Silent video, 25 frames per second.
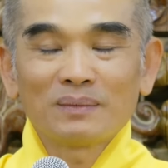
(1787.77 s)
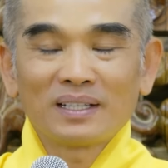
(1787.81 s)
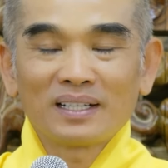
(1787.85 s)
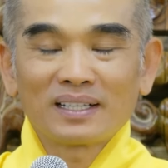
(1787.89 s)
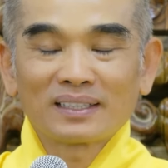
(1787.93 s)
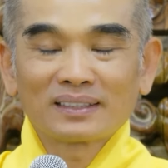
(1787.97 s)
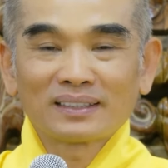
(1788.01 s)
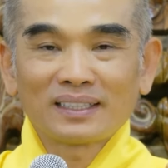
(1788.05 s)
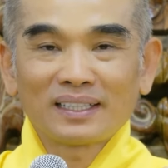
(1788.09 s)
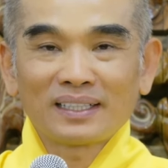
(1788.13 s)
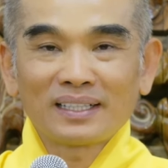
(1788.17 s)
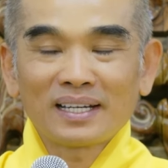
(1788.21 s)
mình
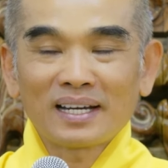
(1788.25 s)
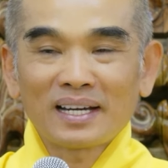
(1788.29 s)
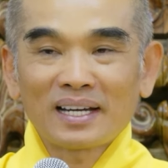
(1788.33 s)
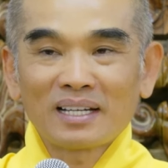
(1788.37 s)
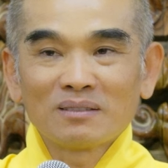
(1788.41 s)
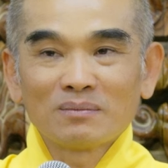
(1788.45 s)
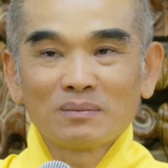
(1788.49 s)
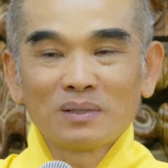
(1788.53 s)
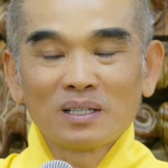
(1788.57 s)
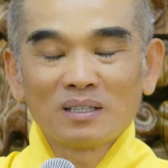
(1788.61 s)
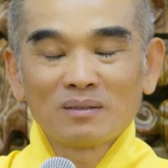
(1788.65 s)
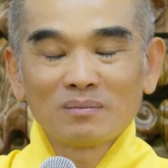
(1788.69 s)
đang thấy
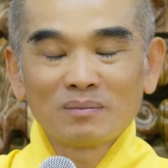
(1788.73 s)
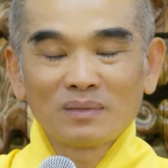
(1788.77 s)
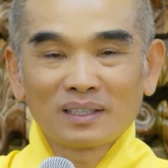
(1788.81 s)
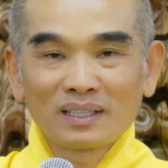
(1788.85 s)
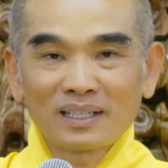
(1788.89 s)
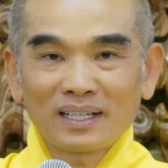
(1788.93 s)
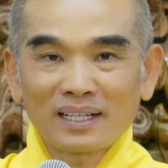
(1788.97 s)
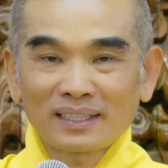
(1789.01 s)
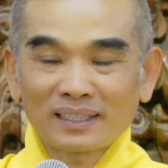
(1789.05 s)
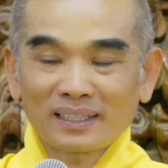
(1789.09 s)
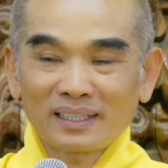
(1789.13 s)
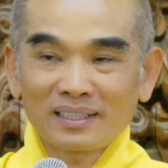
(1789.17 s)
hai bên,
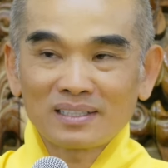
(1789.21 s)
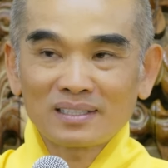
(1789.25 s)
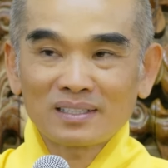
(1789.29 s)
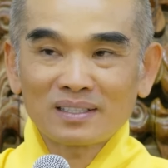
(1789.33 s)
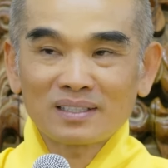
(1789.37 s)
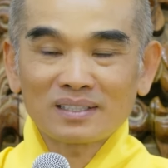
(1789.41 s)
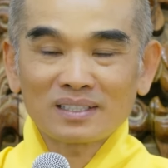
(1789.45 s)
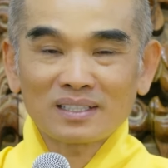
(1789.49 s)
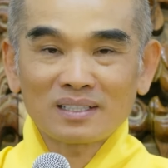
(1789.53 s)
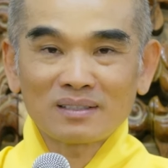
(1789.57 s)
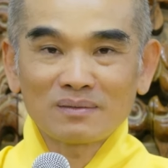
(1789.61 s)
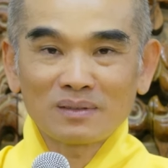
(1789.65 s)
mình đang thấy
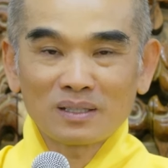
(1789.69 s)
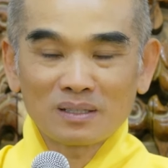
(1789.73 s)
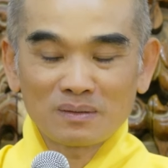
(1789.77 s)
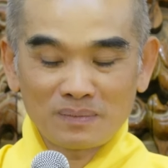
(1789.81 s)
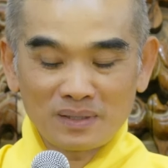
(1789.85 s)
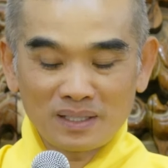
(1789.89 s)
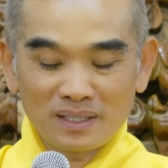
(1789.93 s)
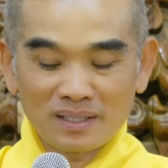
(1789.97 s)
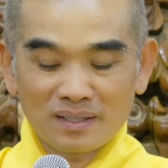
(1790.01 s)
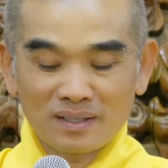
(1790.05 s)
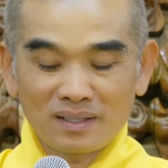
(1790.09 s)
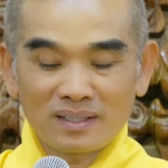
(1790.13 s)
so sánh phân biệt.